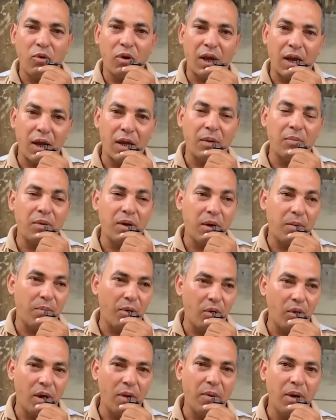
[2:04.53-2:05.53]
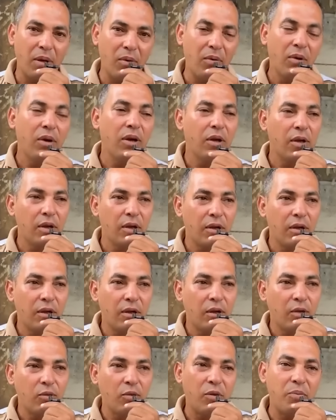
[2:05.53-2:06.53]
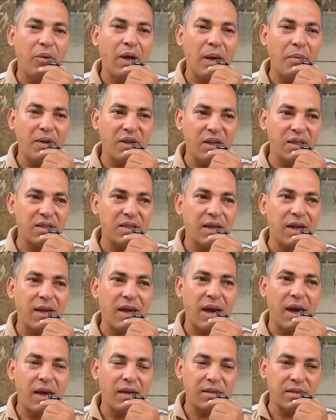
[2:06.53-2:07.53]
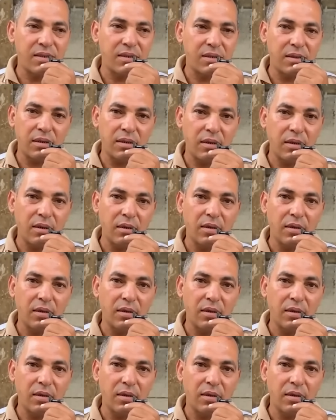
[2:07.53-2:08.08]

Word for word: وخارج من البوابه وابن احمد رزق جاي عكس